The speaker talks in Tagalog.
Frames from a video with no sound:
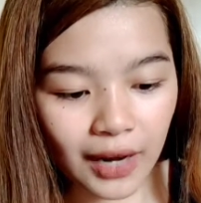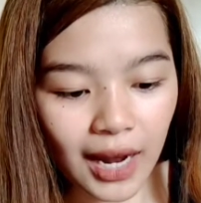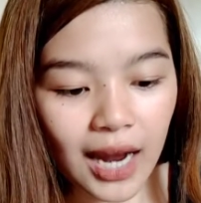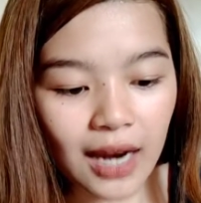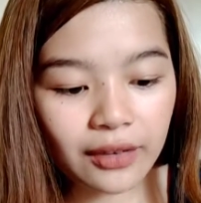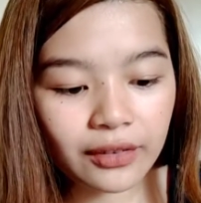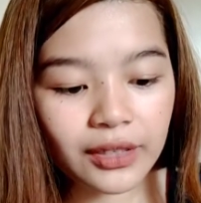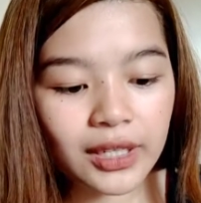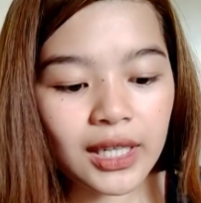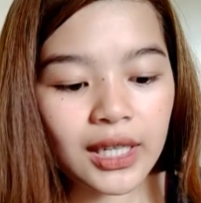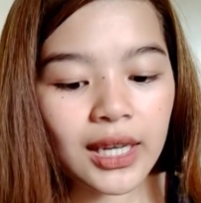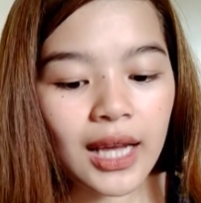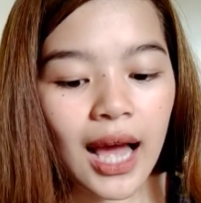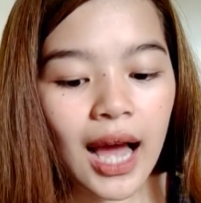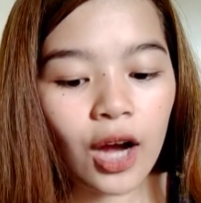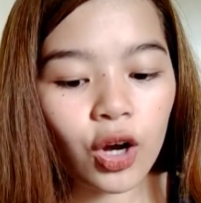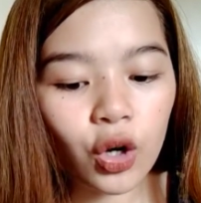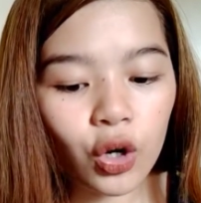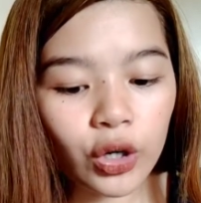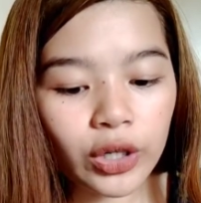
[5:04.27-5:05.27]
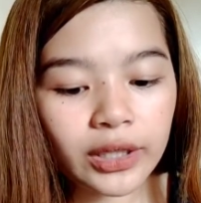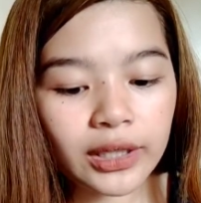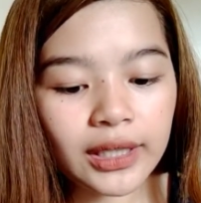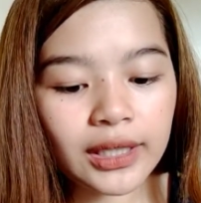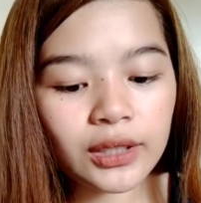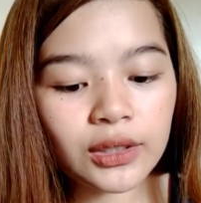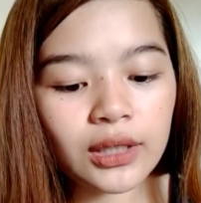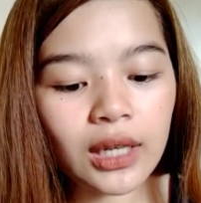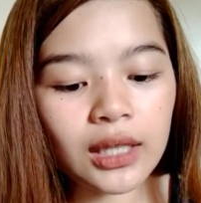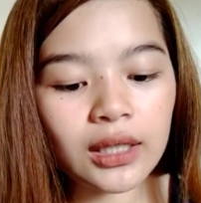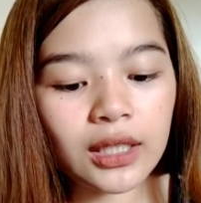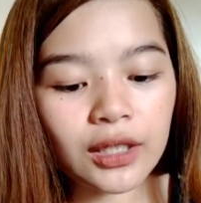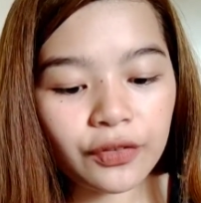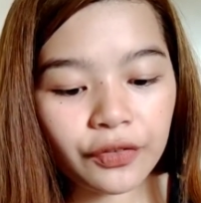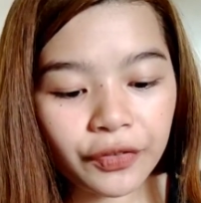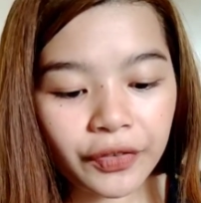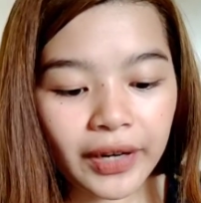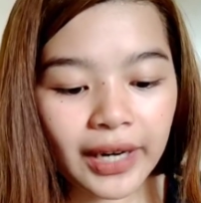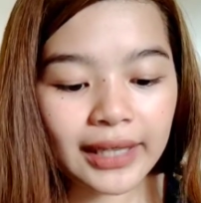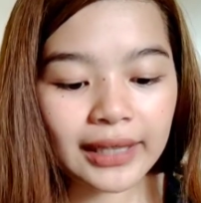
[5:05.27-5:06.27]
vary according to the
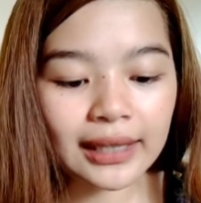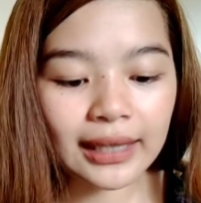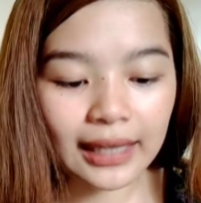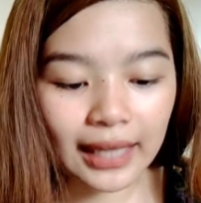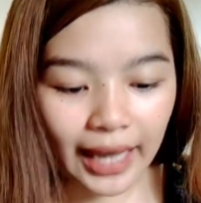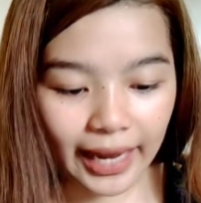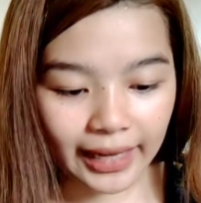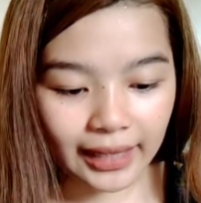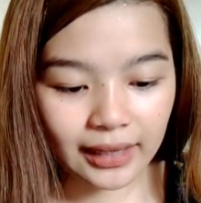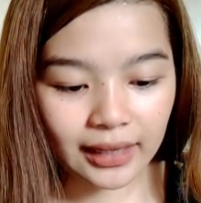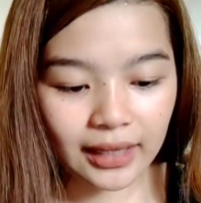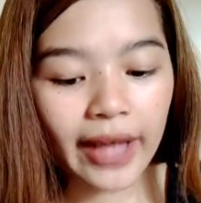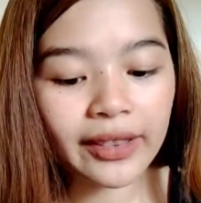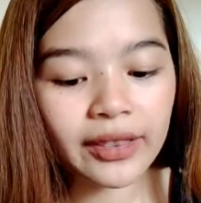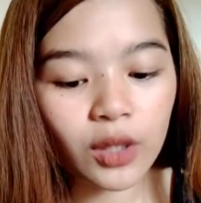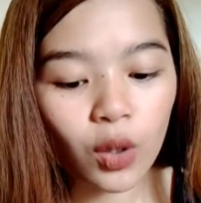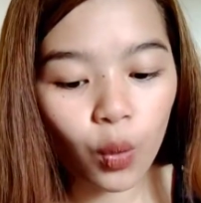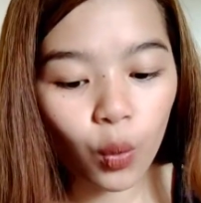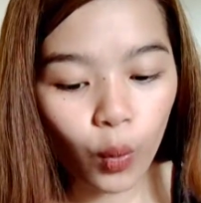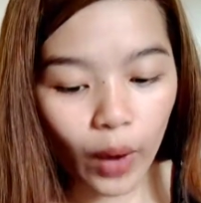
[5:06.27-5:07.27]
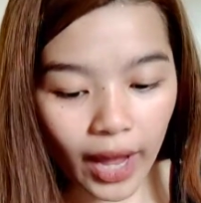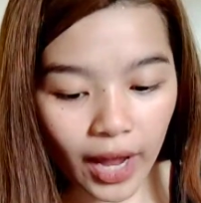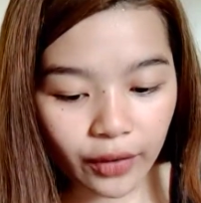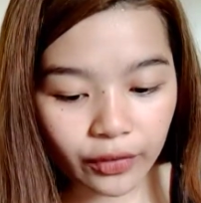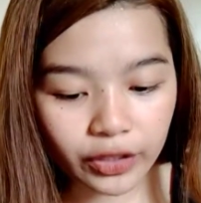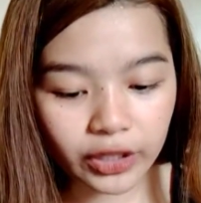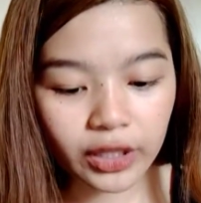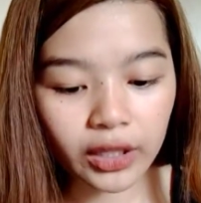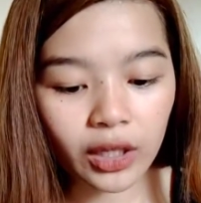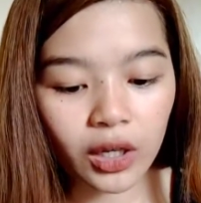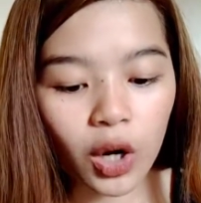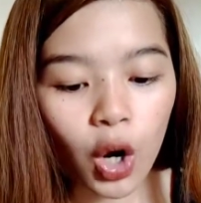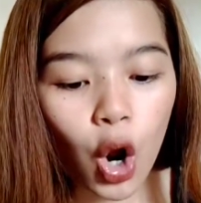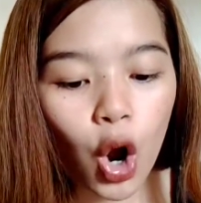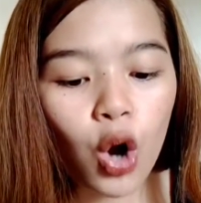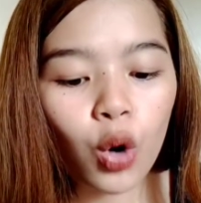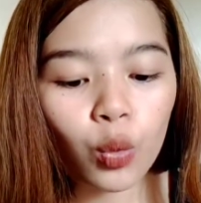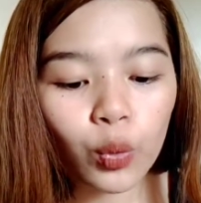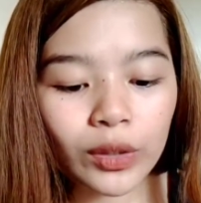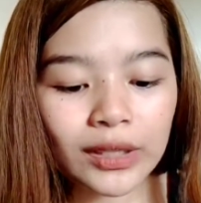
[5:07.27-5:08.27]
different light and the wearer
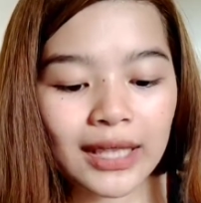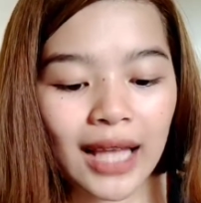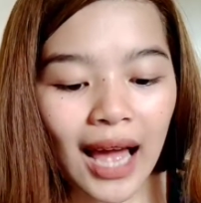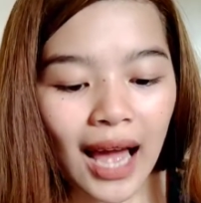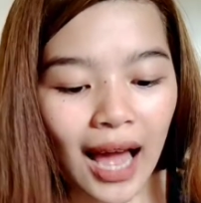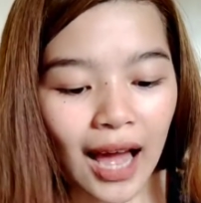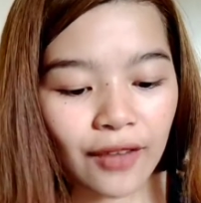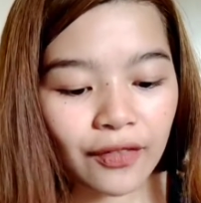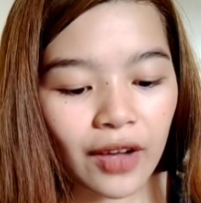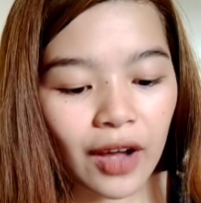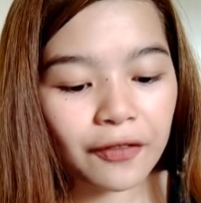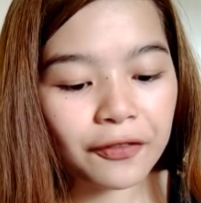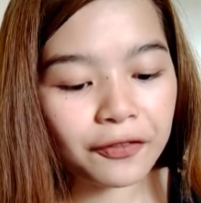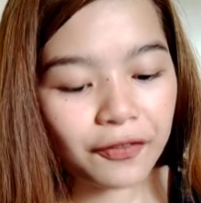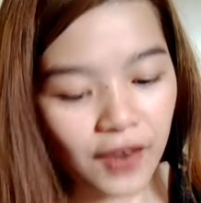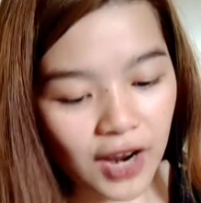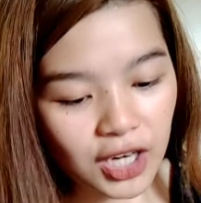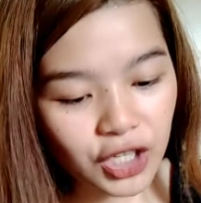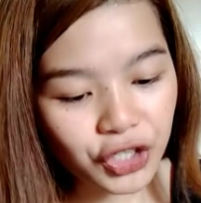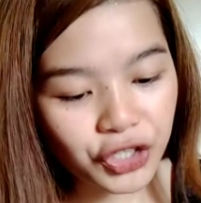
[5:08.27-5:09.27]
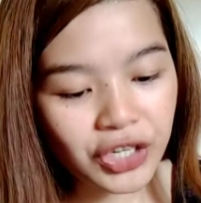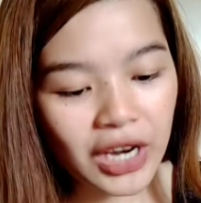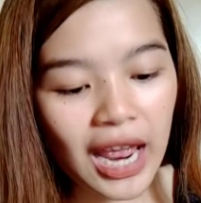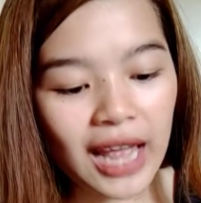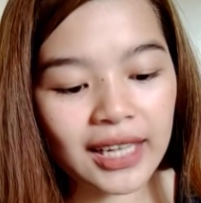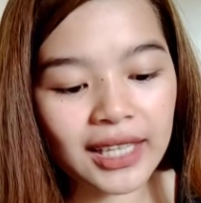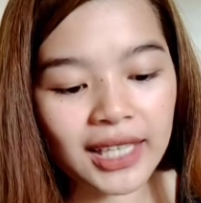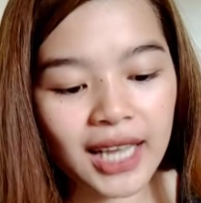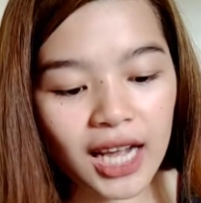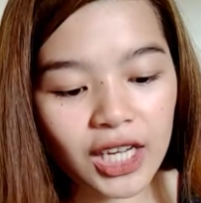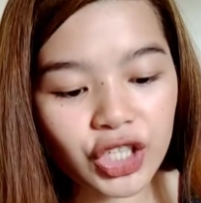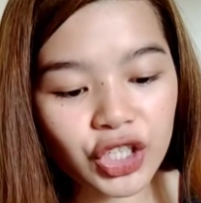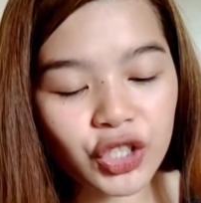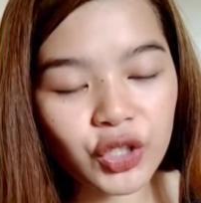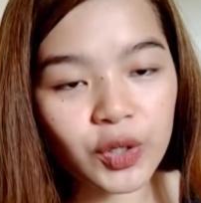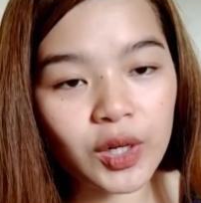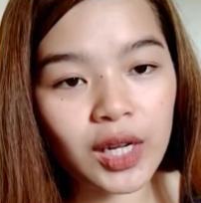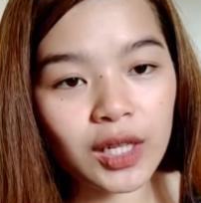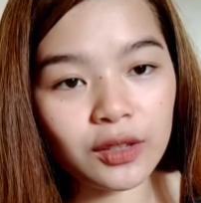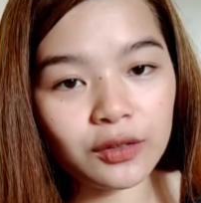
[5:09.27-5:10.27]
would have a fresh and
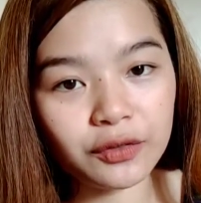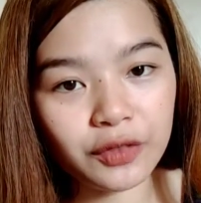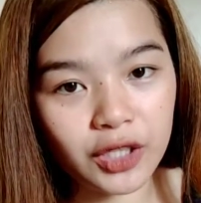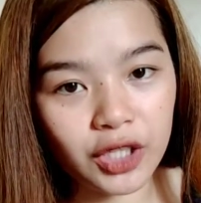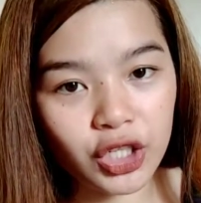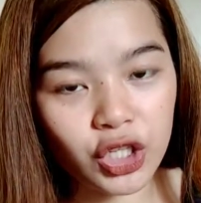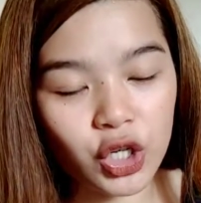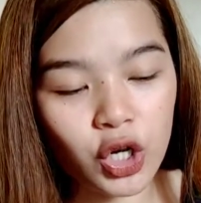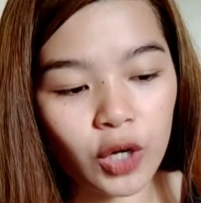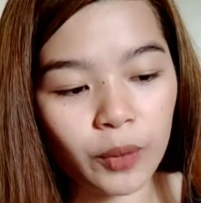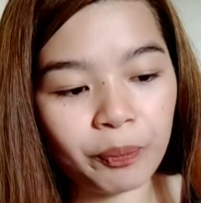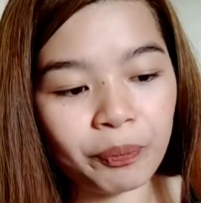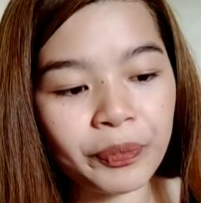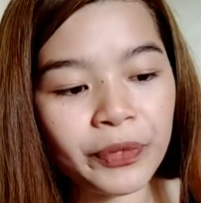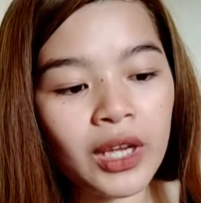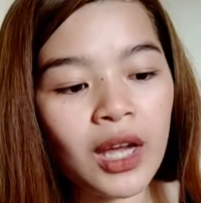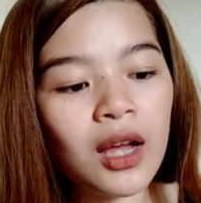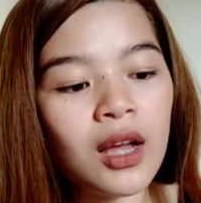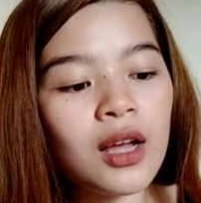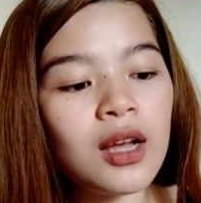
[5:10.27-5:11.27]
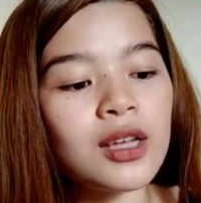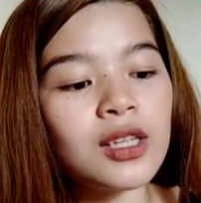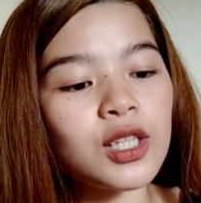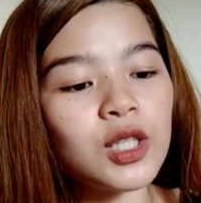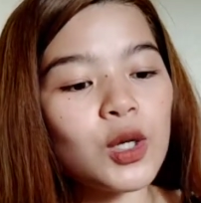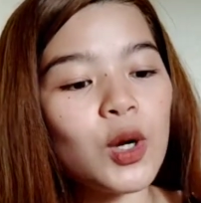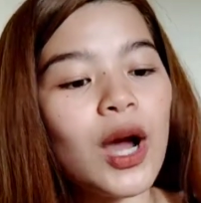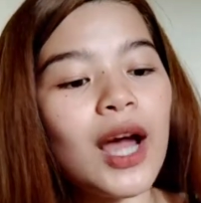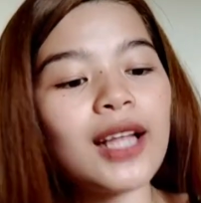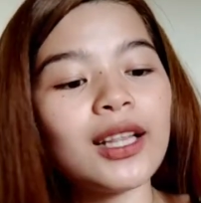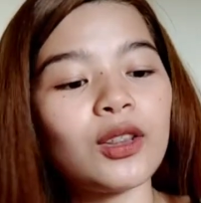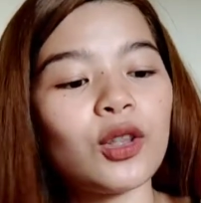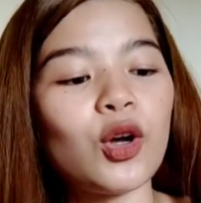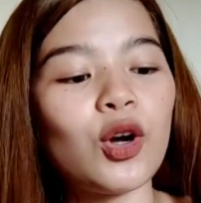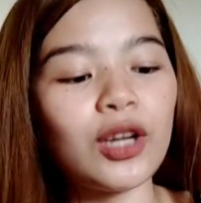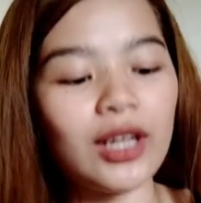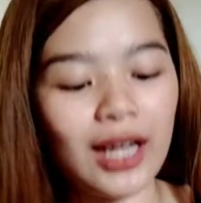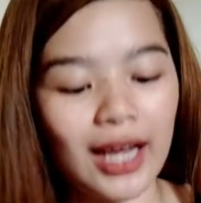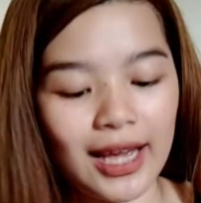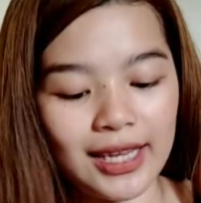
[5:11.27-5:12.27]
natural vision. So,
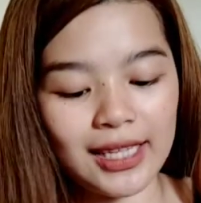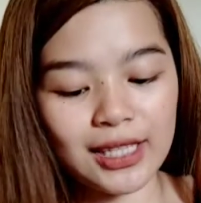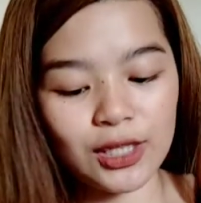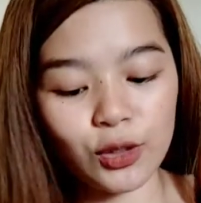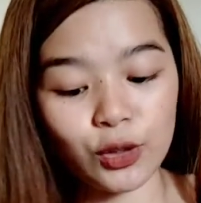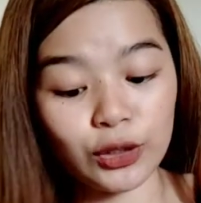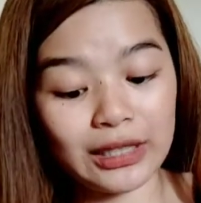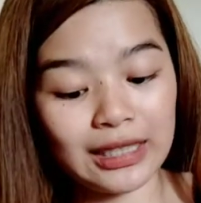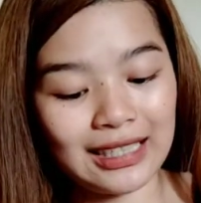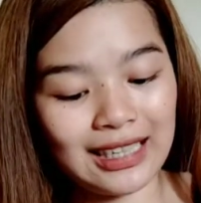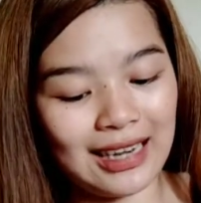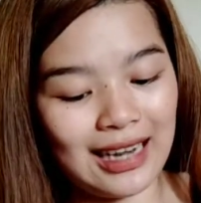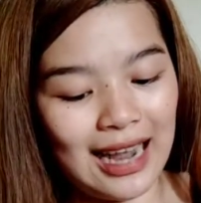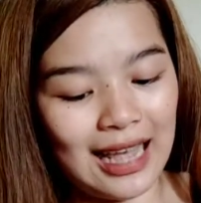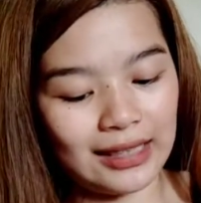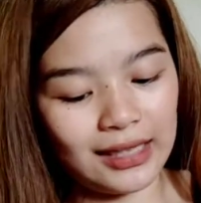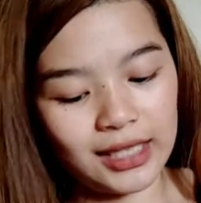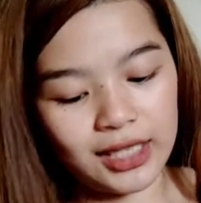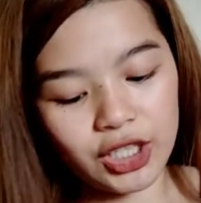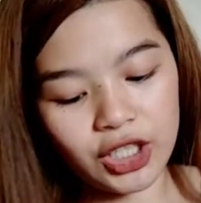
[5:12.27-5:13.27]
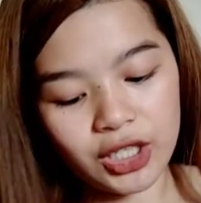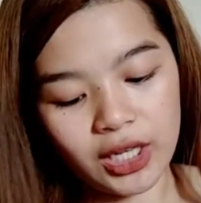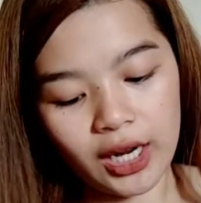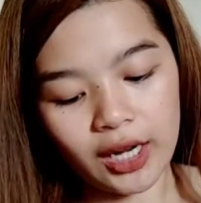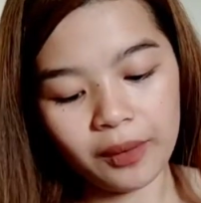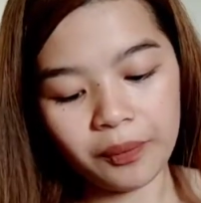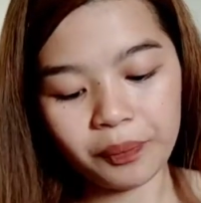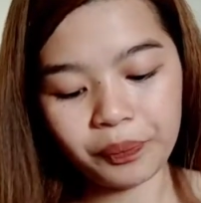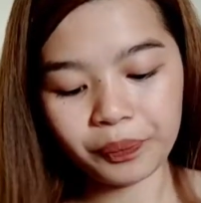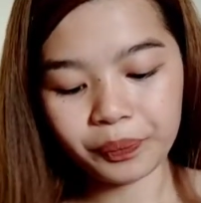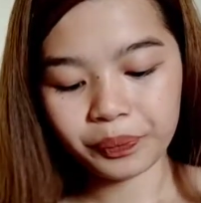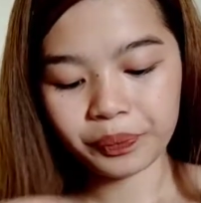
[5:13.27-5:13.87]
eto guys, suotin na natin siya.